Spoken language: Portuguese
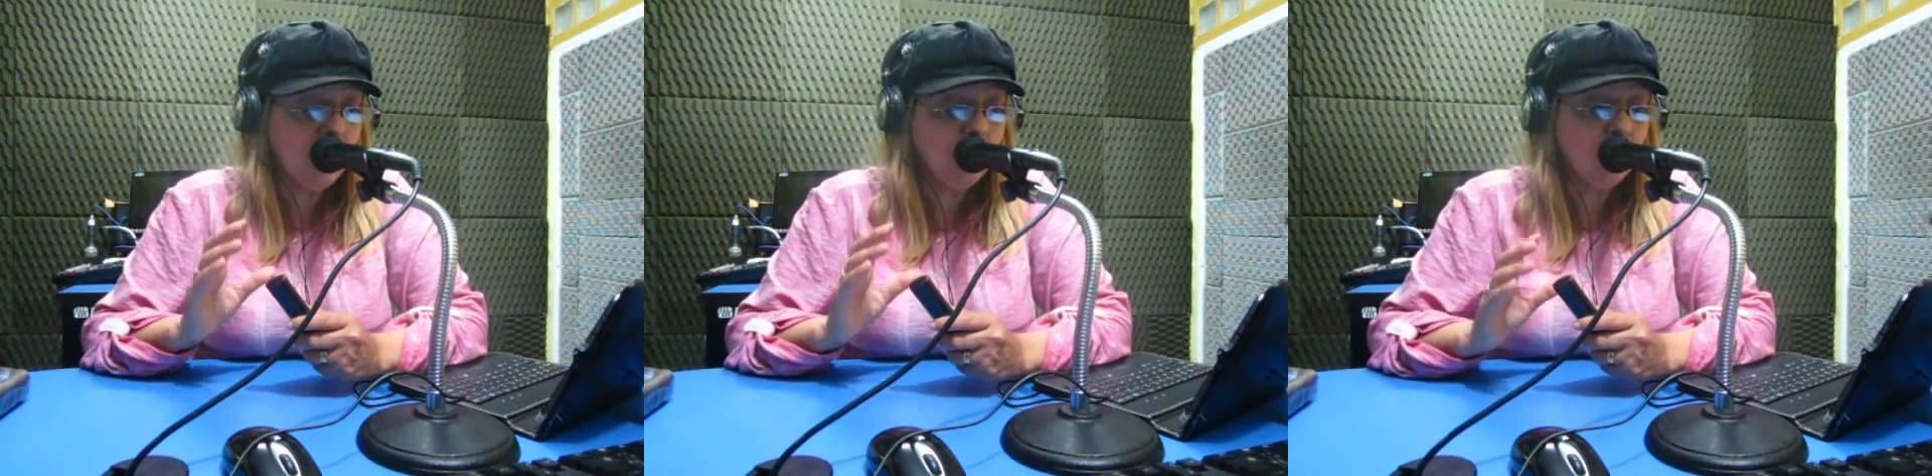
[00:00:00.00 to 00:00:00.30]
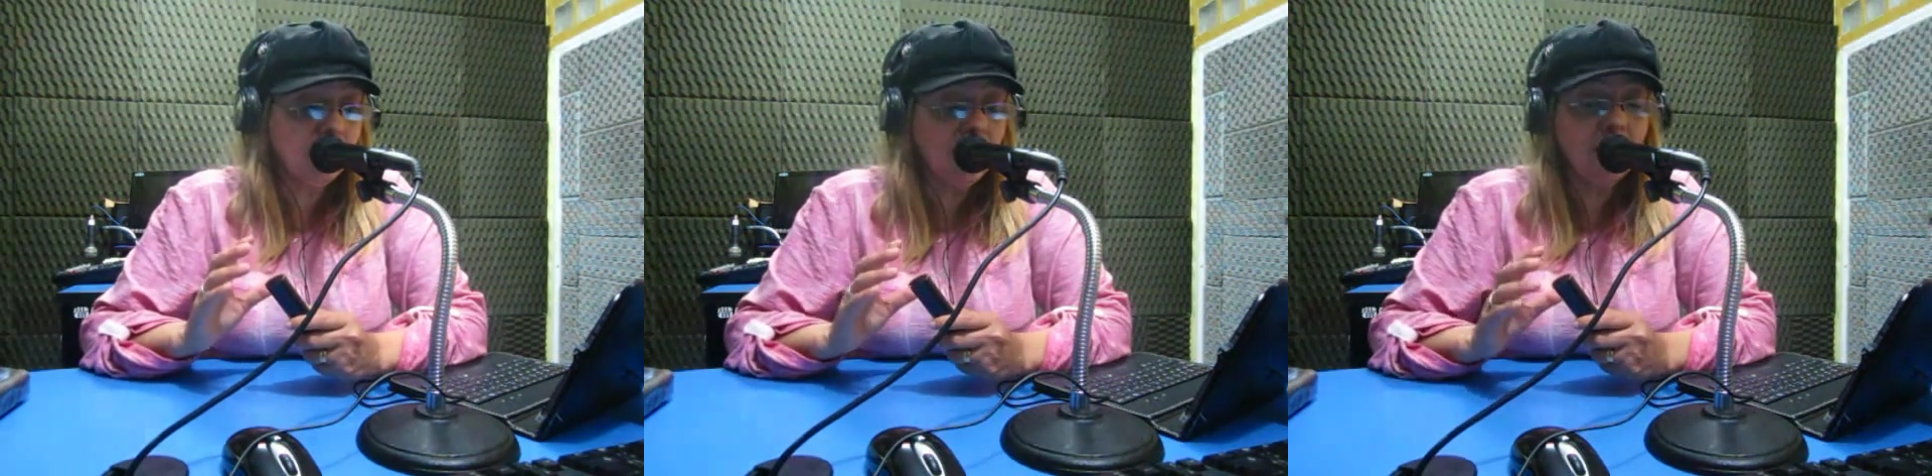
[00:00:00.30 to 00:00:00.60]
é
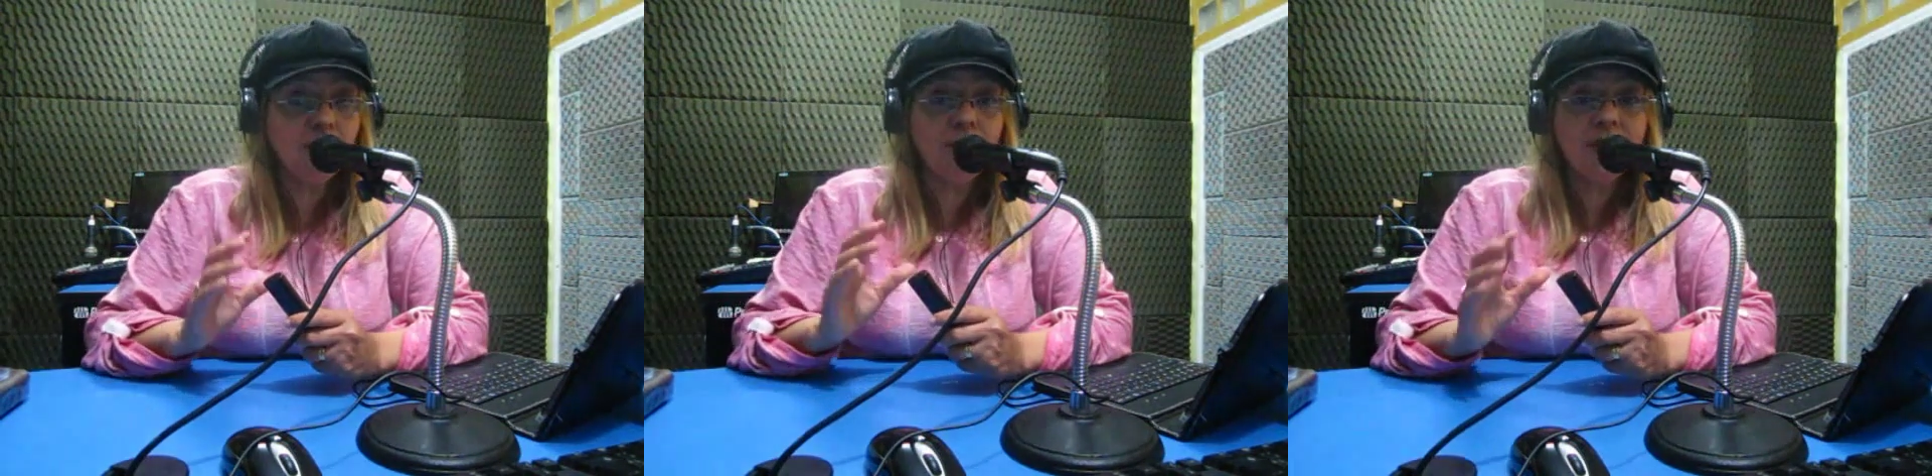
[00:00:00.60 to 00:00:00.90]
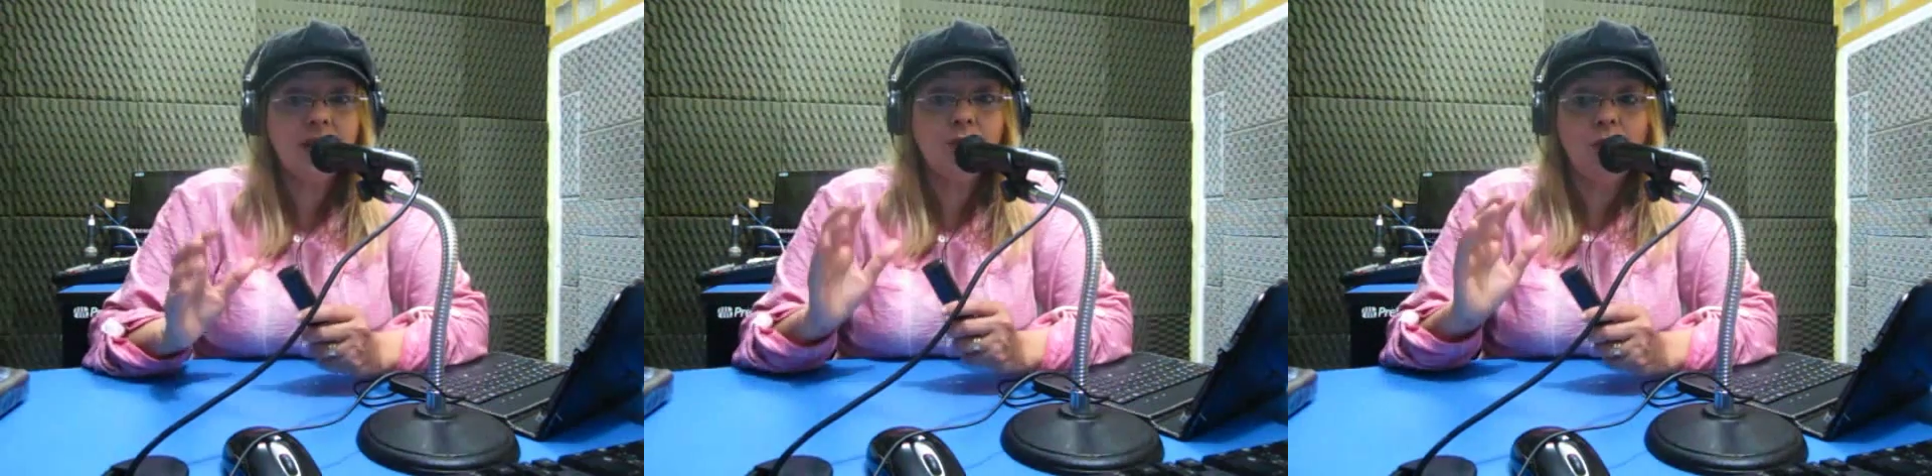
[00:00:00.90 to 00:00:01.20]
importante
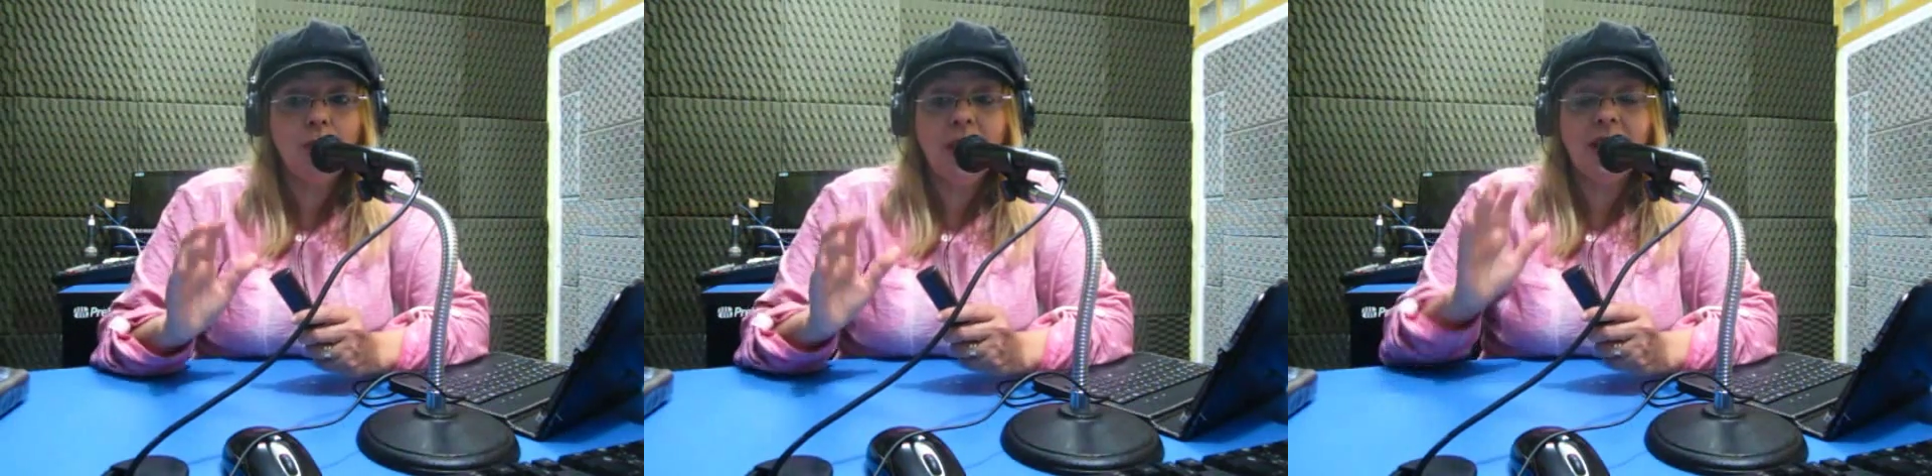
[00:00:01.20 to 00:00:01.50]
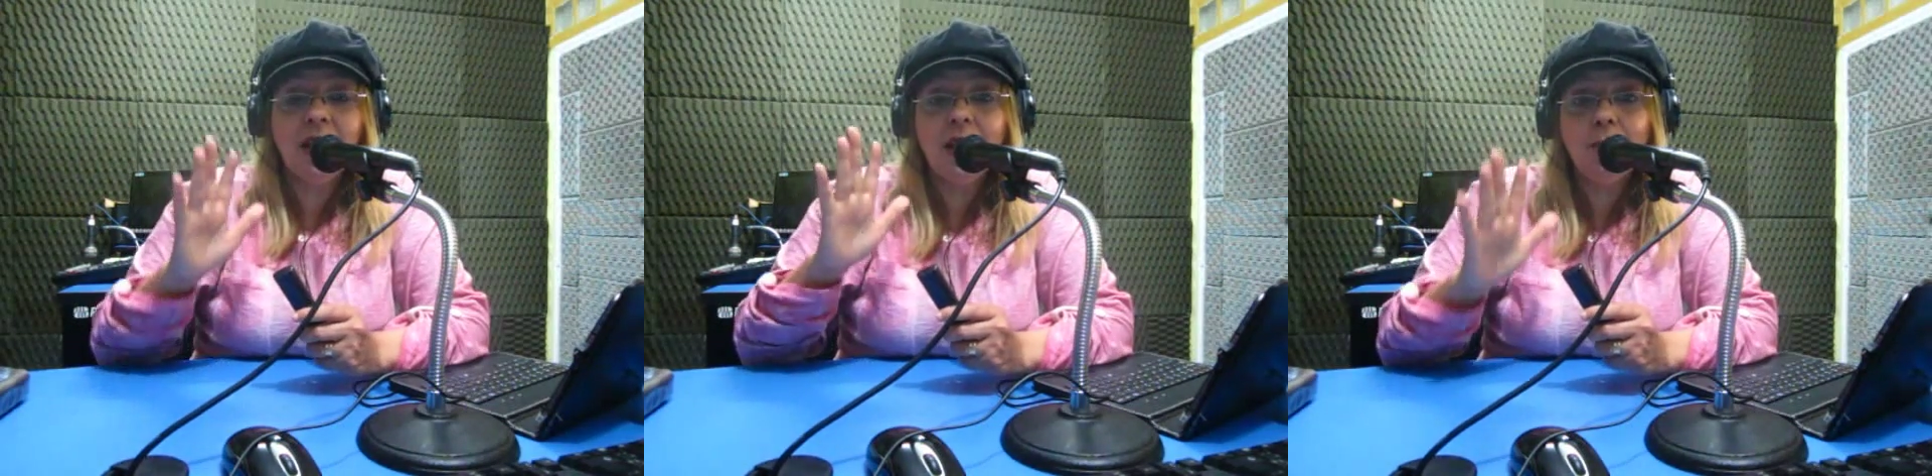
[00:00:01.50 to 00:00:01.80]
vocês
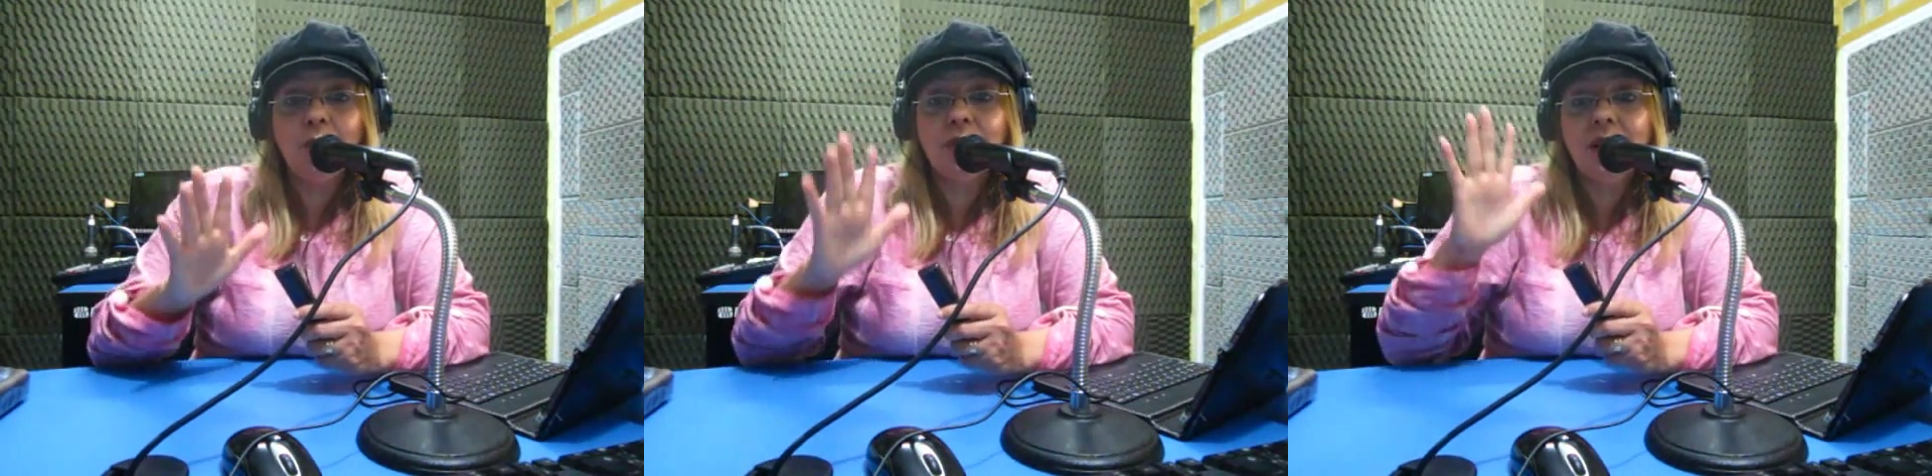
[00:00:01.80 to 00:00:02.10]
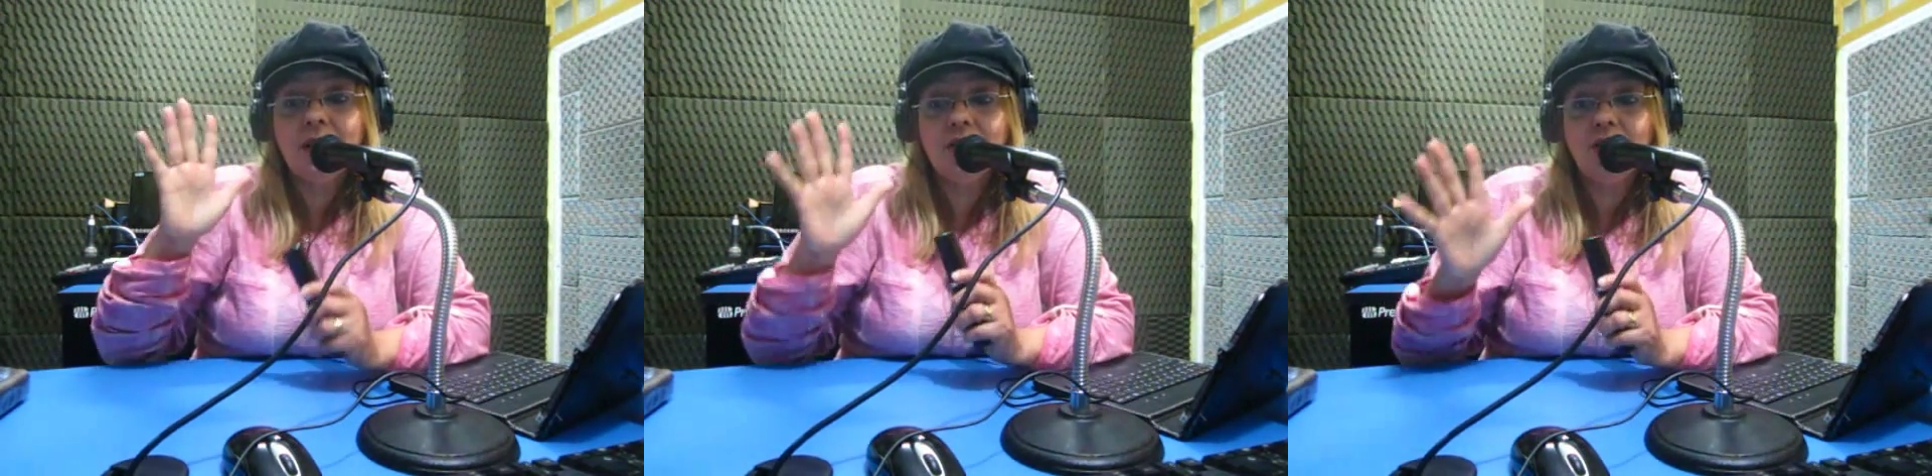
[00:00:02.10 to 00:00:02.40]
compreenderem a importância